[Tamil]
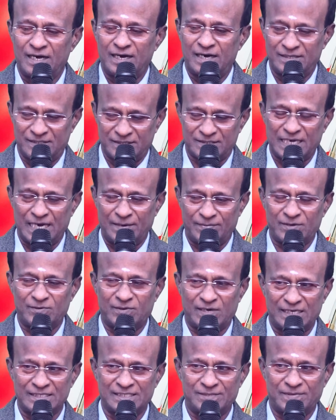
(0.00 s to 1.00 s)
அந்த சாப்பிட்ற
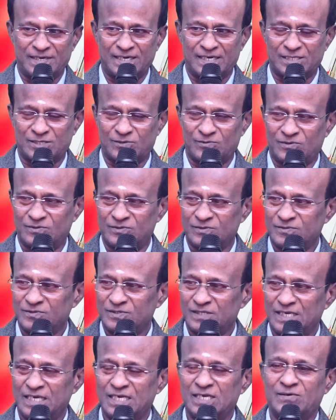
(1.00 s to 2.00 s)
ஒரு அஞ்சு பேரை எடுத்துக்குவோம்
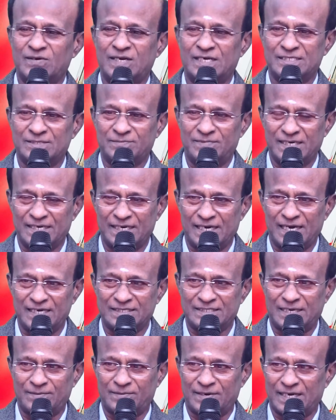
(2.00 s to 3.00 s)
இன்னொரு அஞ்சு பேர் இட்லி
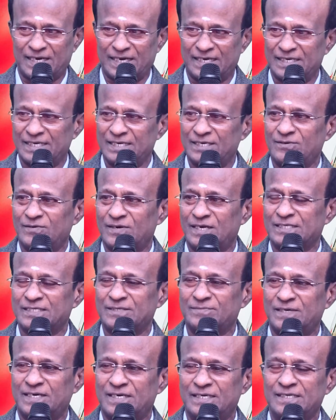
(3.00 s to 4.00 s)
சாப்பிட்றாங்க இன்னொரு
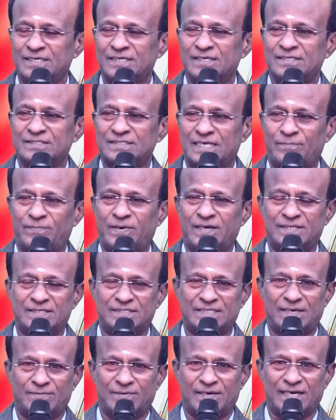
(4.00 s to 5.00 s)
அஞ்சு பேர் சப்பாத்தி
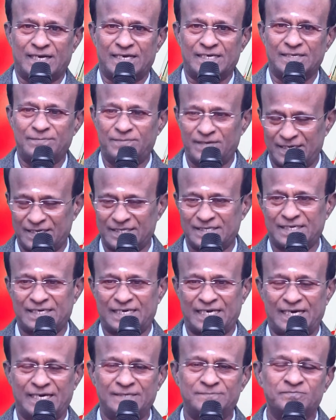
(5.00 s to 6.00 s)
சாப்பிட்றாங்க இப்படி
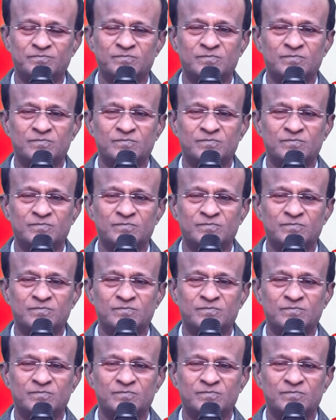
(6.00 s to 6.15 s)
எடுத்துக்கிட்டால்